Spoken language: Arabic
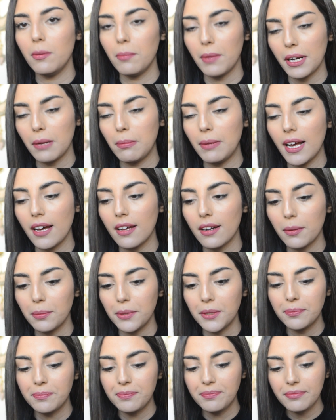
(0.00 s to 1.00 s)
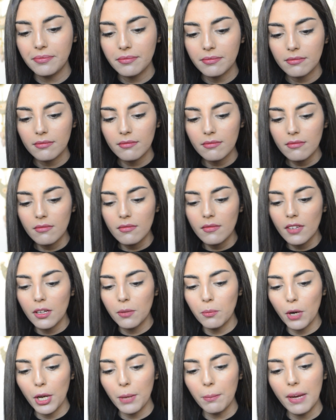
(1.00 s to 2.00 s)
المغرب العربي
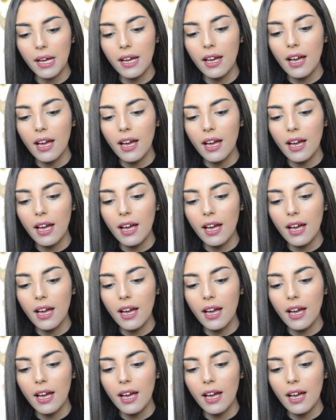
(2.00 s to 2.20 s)
المهم